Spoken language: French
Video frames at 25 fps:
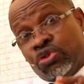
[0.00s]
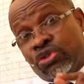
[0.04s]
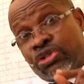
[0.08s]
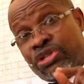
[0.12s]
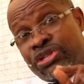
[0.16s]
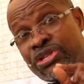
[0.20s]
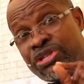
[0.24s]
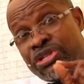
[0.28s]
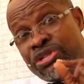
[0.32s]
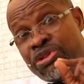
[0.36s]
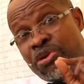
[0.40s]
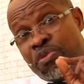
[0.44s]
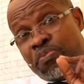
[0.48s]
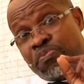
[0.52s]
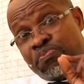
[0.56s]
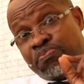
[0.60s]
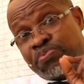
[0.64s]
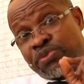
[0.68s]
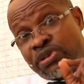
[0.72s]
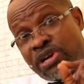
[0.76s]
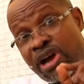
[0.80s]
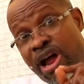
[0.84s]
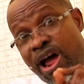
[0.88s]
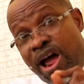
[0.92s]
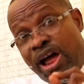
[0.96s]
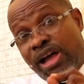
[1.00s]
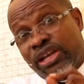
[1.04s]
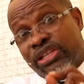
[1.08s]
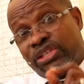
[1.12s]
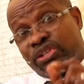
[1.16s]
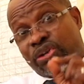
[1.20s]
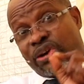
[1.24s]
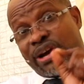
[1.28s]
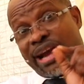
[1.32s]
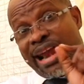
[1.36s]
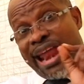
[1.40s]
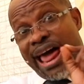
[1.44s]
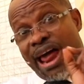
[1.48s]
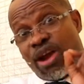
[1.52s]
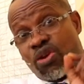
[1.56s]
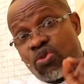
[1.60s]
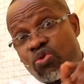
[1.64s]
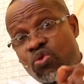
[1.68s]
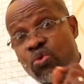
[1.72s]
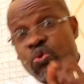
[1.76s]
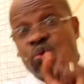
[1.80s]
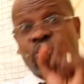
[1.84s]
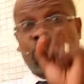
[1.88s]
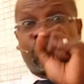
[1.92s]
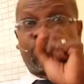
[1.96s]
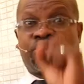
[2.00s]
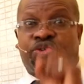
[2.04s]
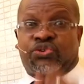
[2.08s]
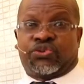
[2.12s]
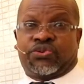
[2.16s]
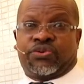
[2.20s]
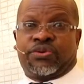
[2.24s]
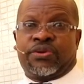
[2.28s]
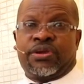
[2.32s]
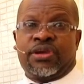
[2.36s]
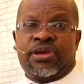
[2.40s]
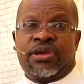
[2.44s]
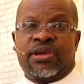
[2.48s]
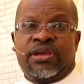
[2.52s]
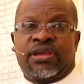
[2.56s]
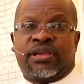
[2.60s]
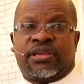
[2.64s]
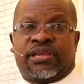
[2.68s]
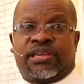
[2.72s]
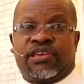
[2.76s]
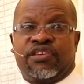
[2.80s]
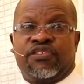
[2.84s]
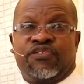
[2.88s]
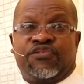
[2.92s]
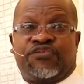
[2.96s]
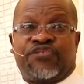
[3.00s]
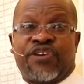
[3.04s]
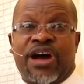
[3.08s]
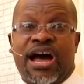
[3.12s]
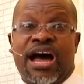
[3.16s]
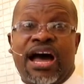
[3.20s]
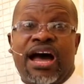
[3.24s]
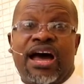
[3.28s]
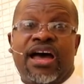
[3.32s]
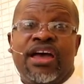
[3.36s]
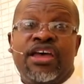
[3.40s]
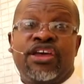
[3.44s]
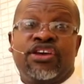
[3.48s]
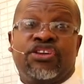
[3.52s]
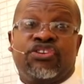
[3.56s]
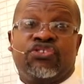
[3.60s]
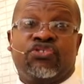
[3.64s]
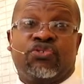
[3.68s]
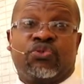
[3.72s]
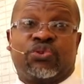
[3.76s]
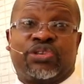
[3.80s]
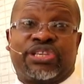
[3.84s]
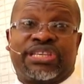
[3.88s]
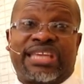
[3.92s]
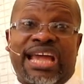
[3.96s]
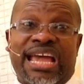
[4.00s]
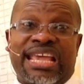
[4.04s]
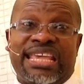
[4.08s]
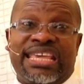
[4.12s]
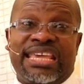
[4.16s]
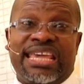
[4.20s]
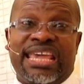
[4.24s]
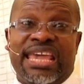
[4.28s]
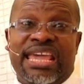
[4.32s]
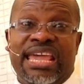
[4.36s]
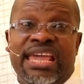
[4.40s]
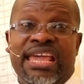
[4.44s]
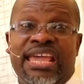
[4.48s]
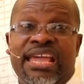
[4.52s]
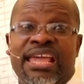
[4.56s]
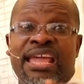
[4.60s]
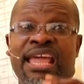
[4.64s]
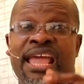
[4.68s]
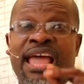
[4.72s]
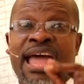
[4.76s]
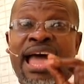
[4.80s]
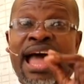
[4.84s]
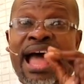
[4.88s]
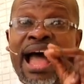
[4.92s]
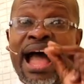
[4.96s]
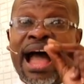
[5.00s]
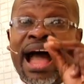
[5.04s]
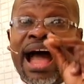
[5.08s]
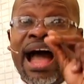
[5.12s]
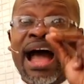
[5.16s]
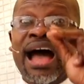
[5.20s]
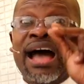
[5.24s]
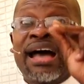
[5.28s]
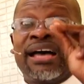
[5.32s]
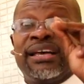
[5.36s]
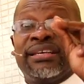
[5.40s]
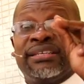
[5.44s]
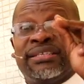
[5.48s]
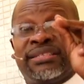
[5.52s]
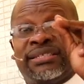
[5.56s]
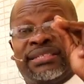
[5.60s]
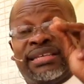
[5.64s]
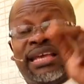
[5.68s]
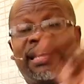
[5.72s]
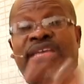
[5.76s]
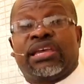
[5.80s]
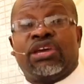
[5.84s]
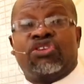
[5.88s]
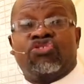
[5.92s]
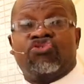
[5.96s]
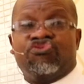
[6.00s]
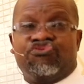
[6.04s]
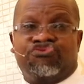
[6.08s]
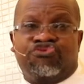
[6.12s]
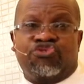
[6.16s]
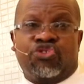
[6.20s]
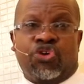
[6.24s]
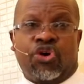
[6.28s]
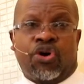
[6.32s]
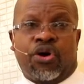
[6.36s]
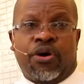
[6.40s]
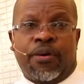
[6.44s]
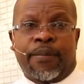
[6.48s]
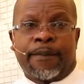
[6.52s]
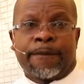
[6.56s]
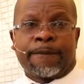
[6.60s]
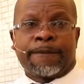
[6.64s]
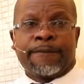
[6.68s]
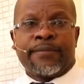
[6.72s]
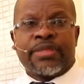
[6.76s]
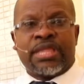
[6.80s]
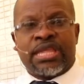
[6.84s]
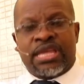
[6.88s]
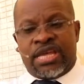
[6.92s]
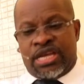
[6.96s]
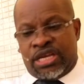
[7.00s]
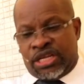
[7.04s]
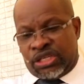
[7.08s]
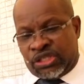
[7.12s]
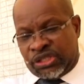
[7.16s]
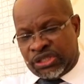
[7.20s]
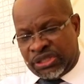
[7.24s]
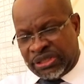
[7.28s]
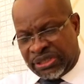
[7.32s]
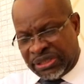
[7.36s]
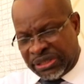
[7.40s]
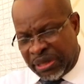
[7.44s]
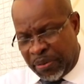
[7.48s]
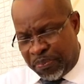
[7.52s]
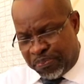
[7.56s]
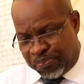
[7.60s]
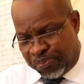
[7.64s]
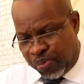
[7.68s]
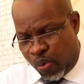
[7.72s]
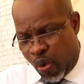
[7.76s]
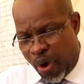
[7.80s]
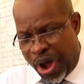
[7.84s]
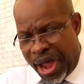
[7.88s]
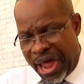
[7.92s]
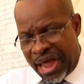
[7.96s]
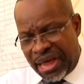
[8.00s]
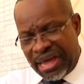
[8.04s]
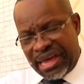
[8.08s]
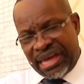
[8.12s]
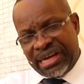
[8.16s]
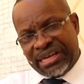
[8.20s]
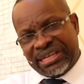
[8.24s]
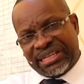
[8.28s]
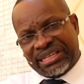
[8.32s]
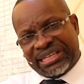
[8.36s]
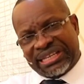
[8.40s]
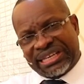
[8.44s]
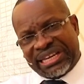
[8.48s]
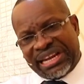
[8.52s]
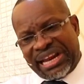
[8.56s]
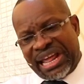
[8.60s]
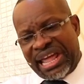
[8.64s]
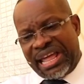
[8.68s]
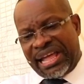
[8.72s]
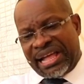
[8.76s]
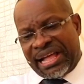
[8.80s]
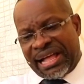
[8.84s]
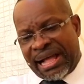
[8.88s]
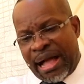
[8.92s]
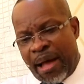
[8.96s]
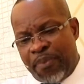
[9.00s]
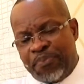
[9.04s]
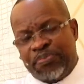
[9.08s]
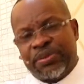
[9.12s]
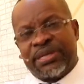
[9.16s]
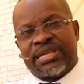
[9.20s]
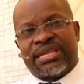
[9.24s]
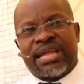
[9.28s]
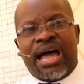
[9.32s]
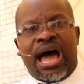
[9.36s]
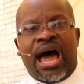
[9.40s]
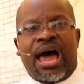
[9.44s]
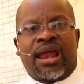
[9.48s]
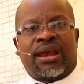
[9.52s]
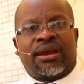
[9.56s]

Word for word: de prendre la route qui va nous tailler à ce que nous voulons. Ce point est très capital.